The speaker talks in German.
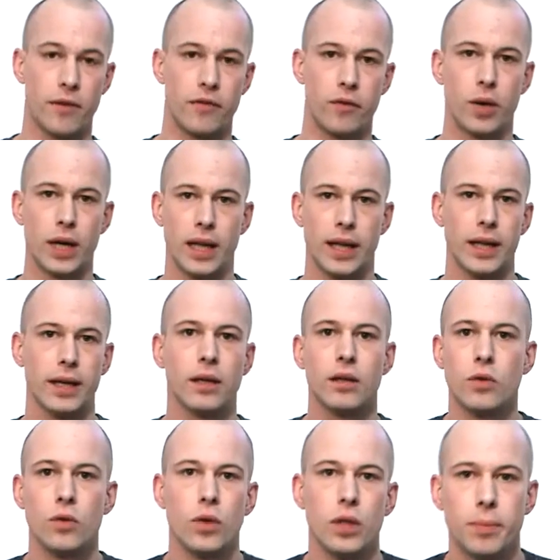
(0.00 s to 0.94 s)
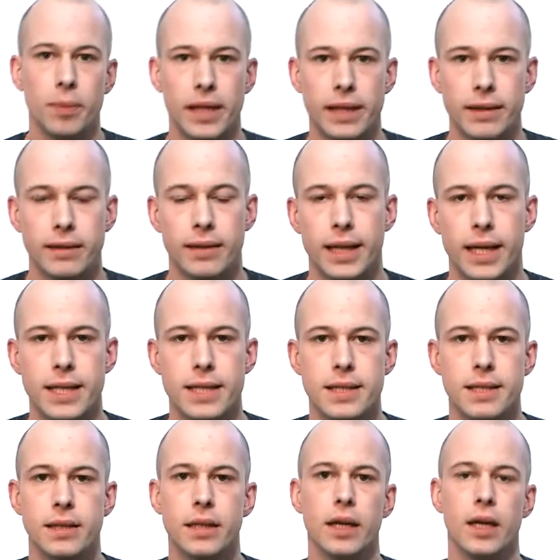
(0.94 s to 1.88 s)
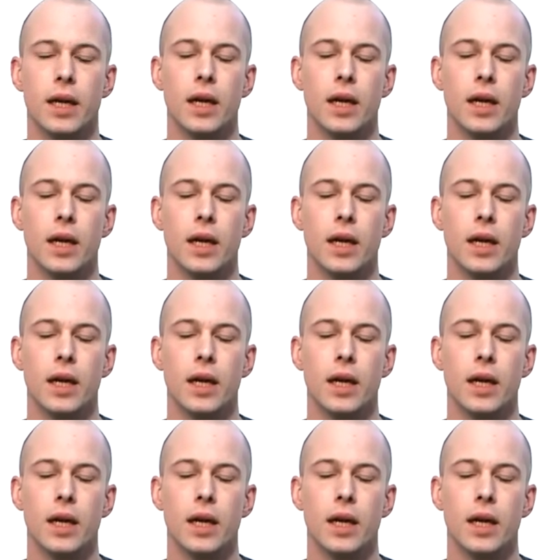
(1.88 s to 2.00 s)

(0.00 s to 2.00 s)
mal vorlegen, durchblättern lassen,